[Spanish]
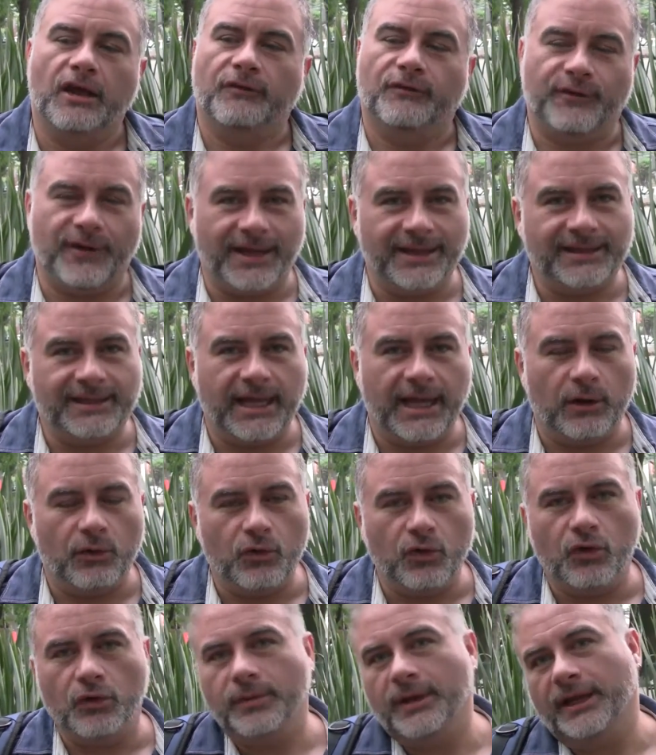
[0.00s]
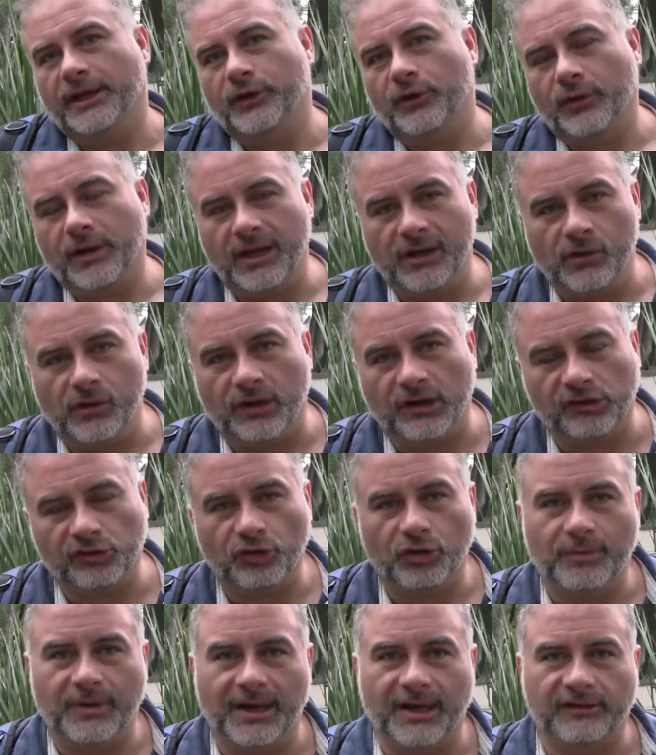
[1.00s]
frente a un gobierno que no
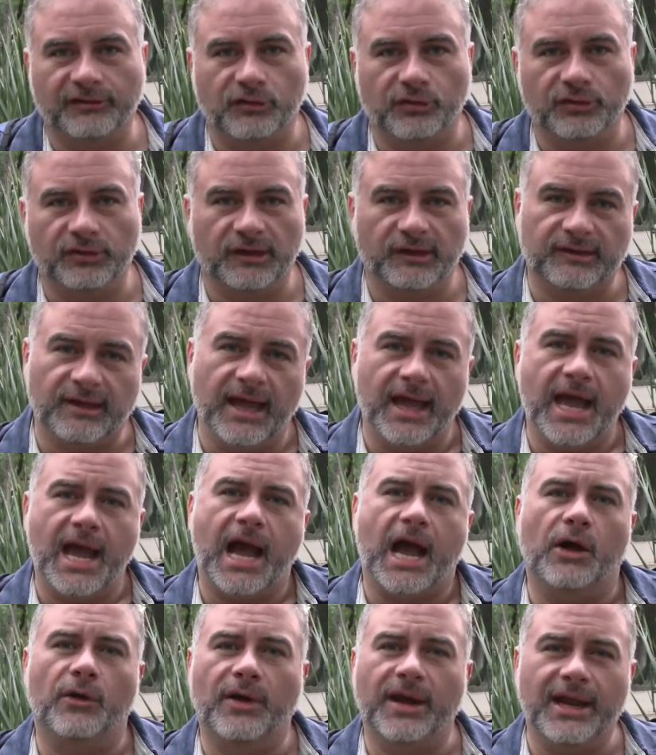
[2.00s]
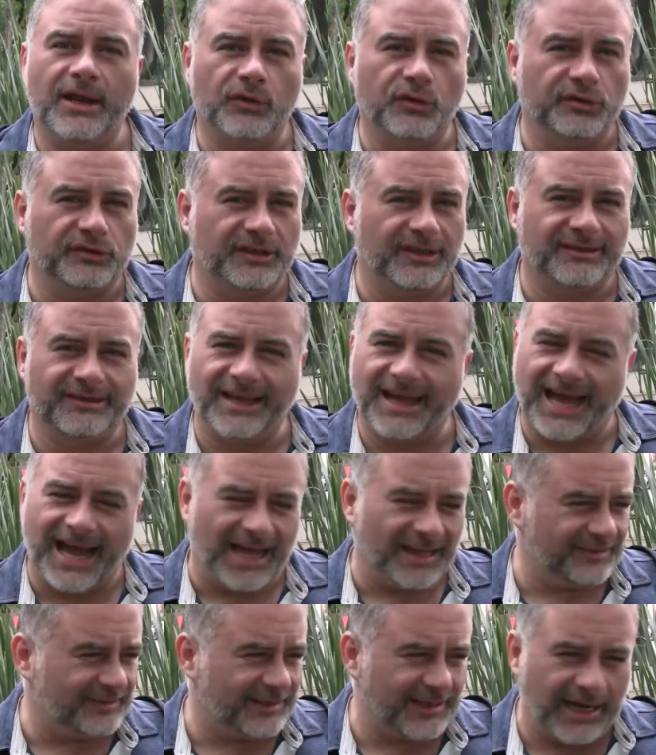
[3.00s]
resuelve las cosas, a una injusticia
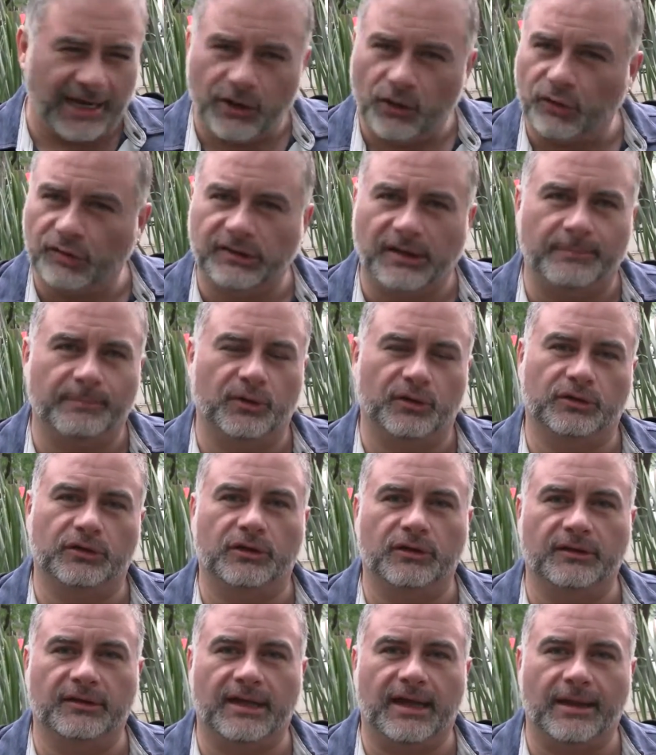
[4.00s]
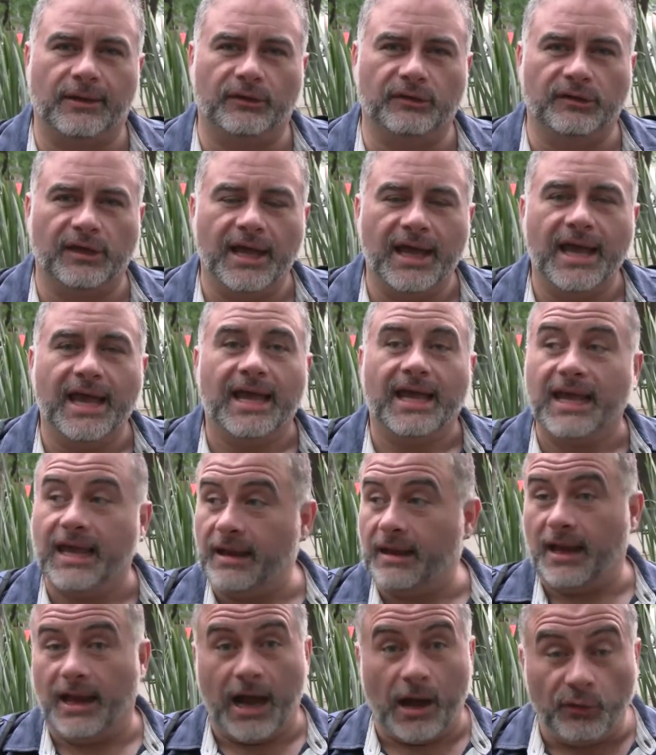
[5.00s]
asquerosa por todos lados
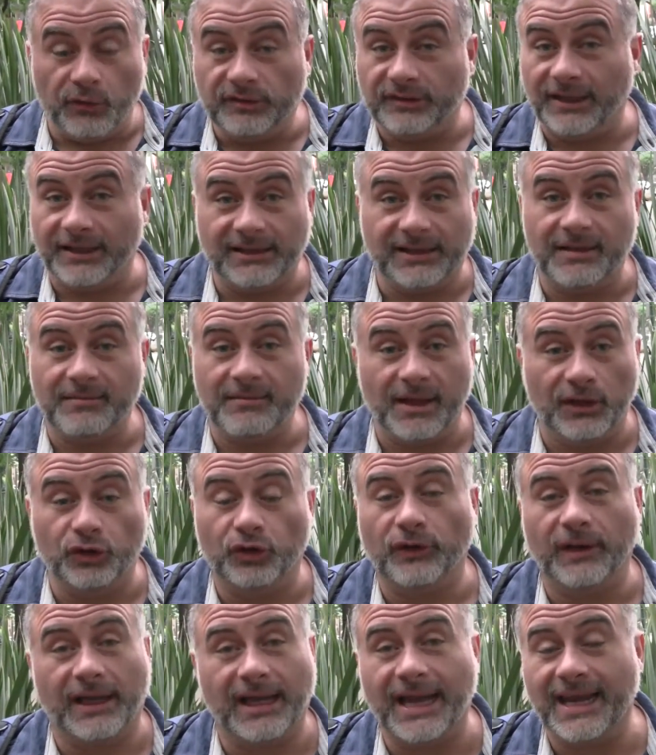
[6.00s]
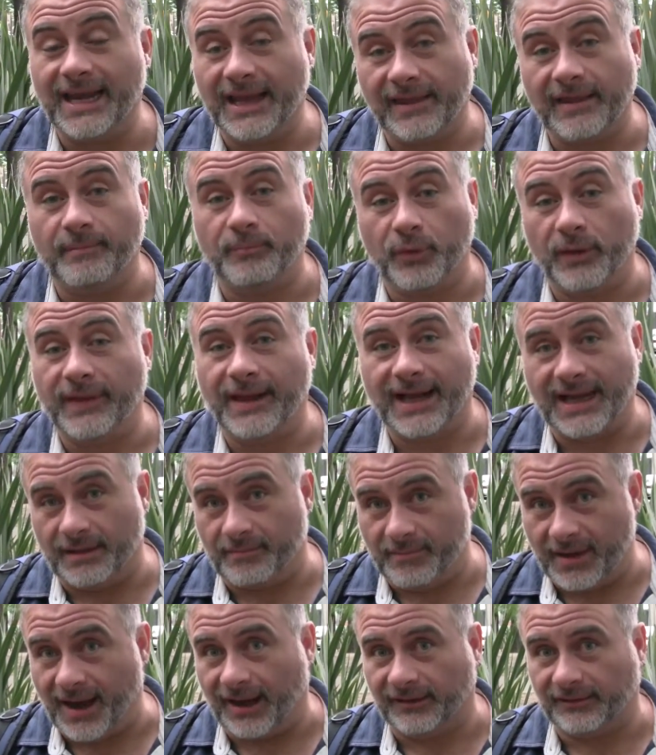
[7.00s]
y a un sentimiento de que nada puede
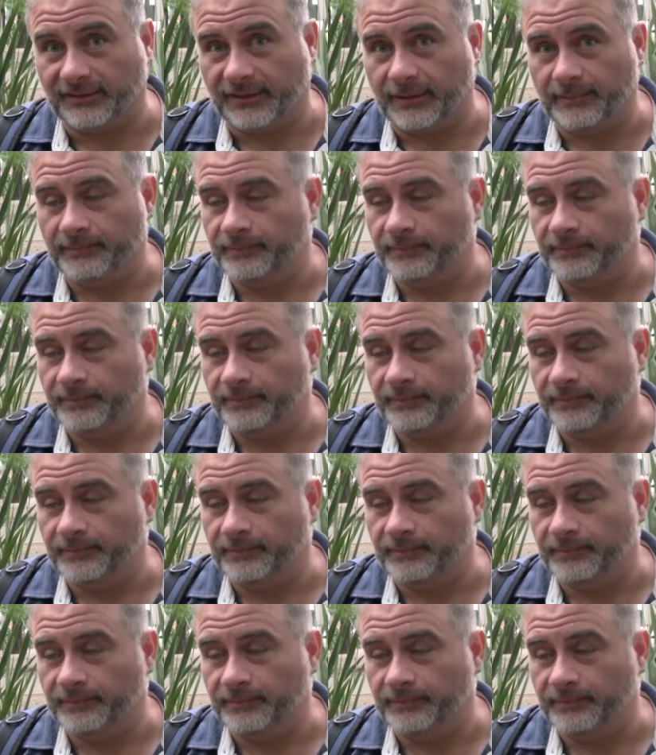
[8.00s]
cambiarse.